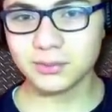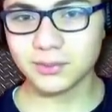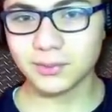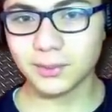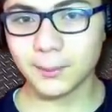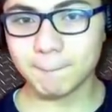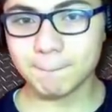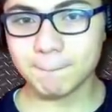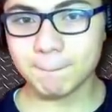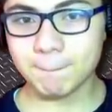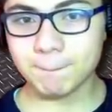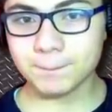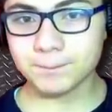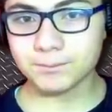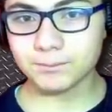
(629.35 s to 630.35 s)
muydu?
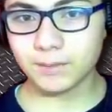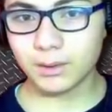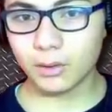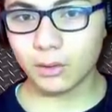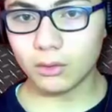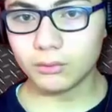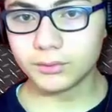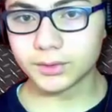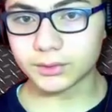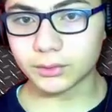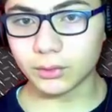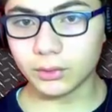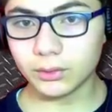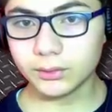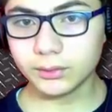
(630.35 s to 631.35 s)
By
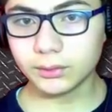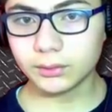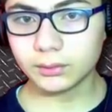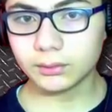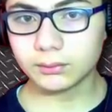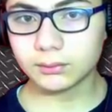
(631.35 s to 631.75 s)
owner door.